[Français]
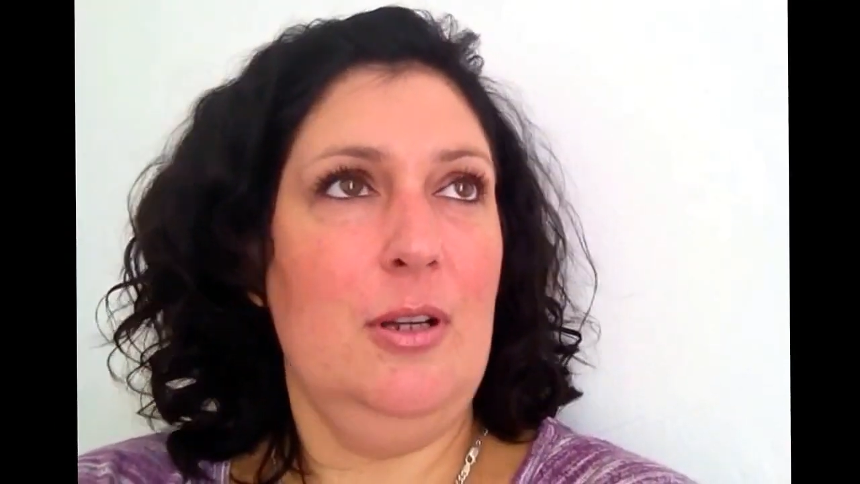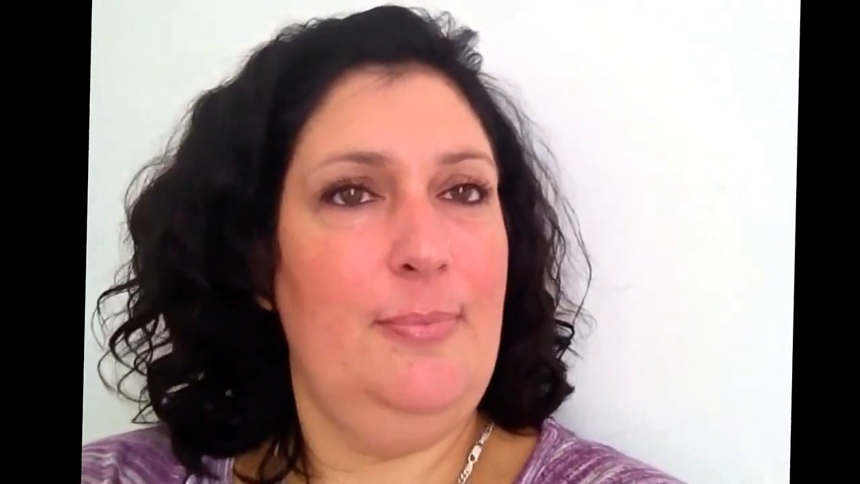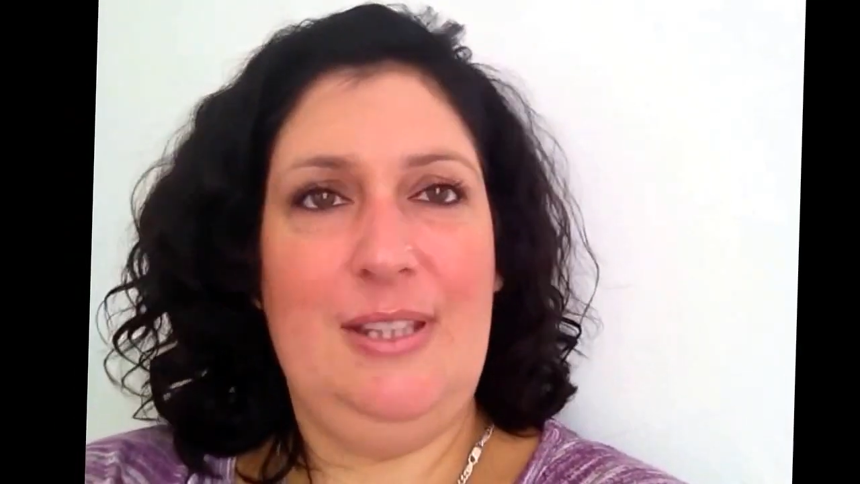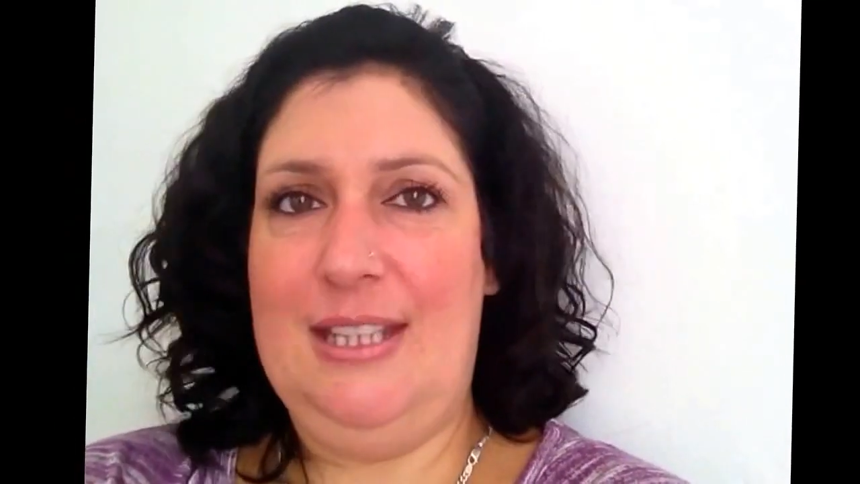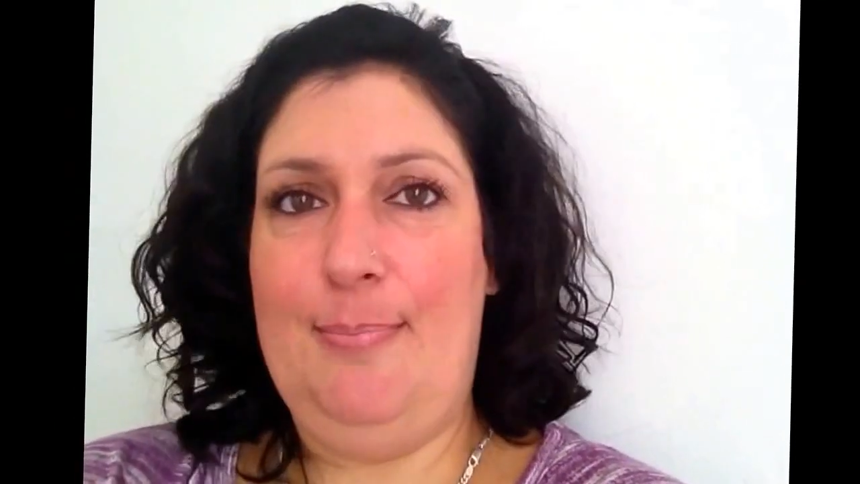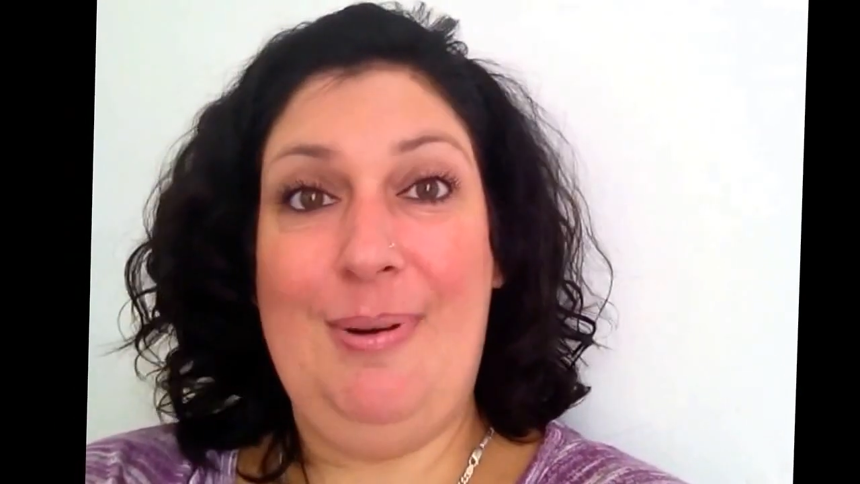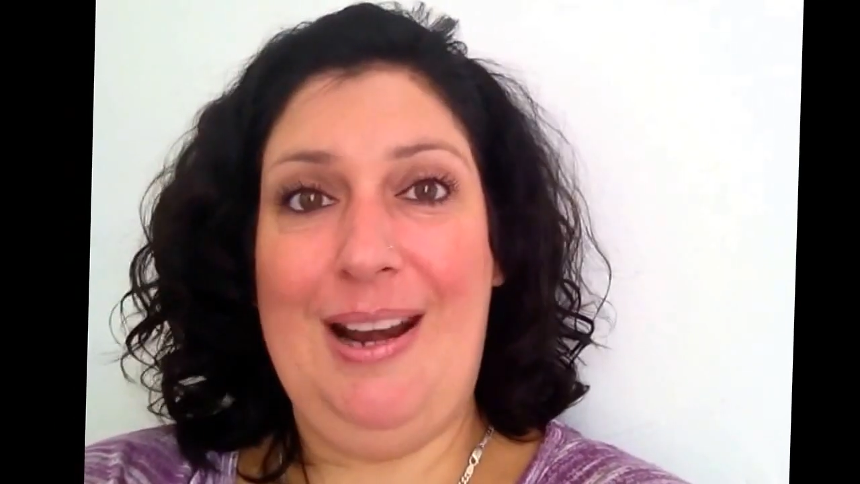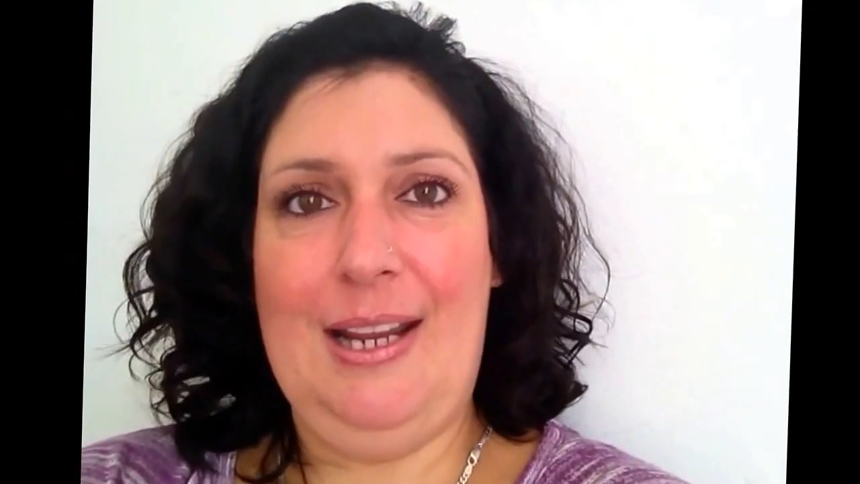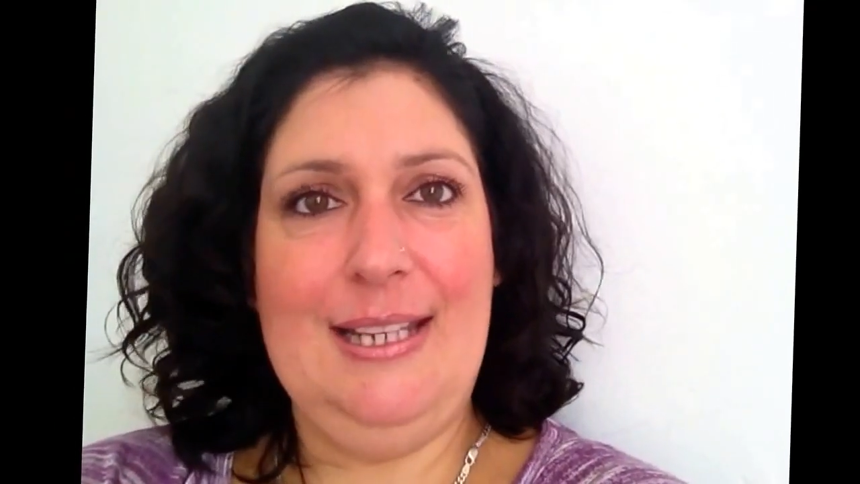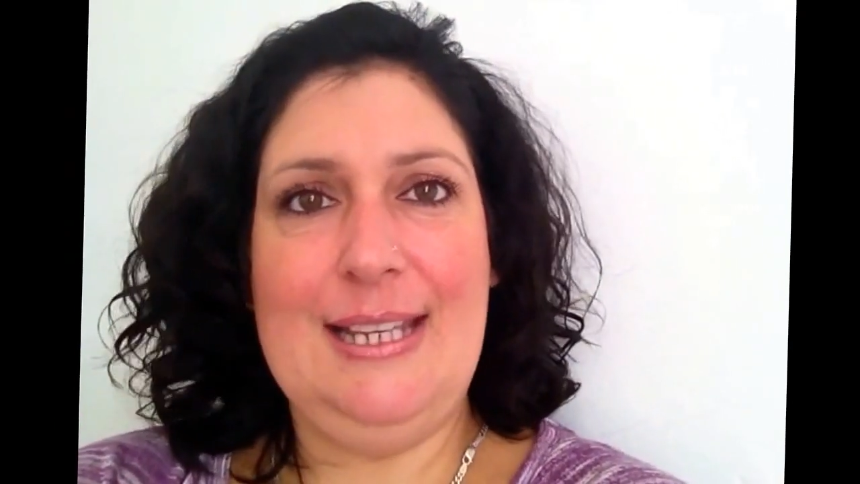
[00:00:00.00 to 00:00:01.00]
puis t'es
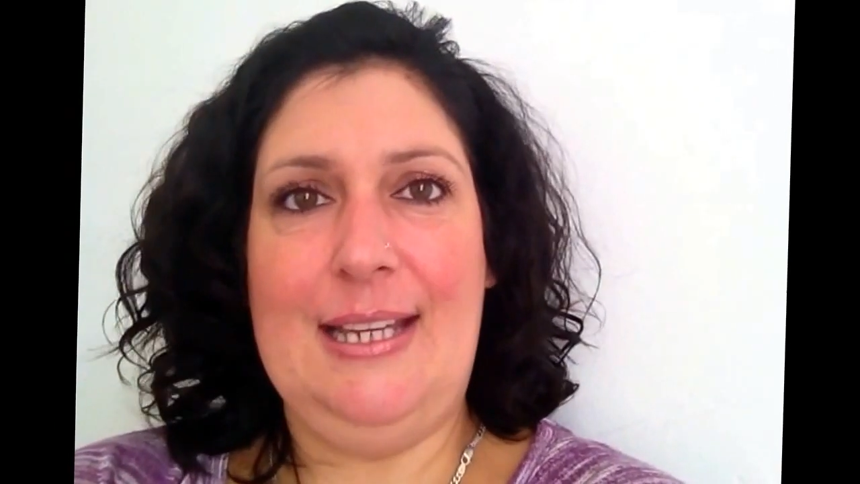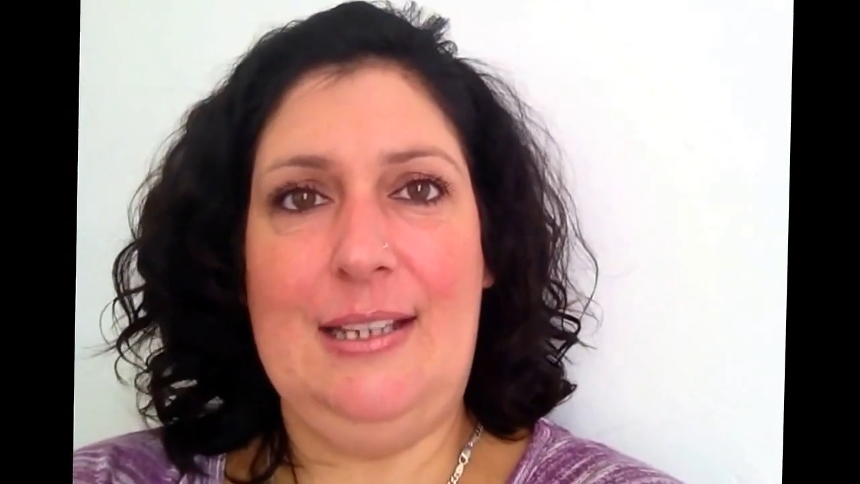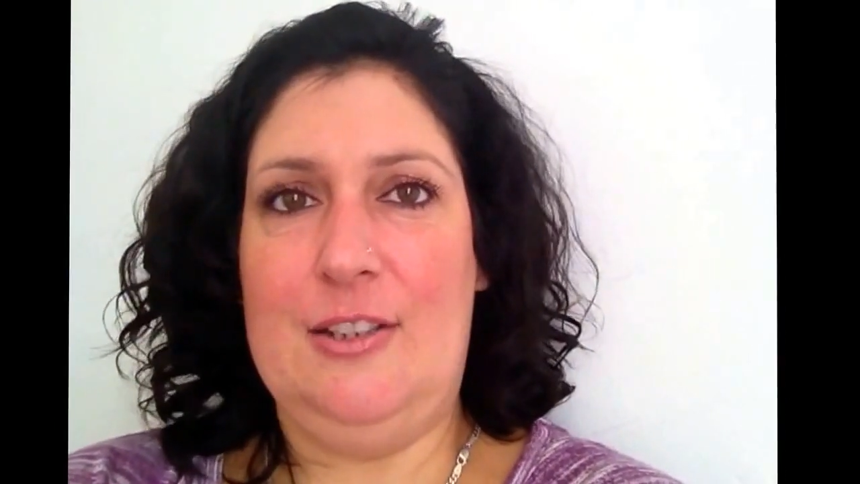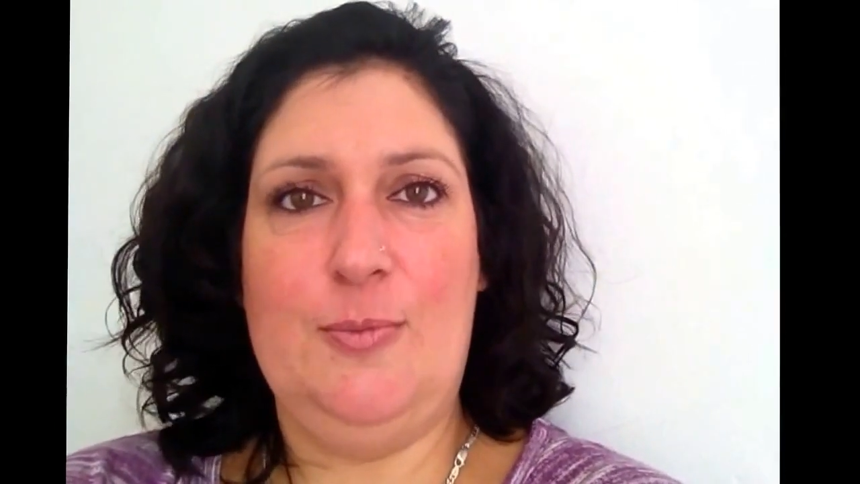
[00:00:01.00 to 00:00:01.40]
plein, ça,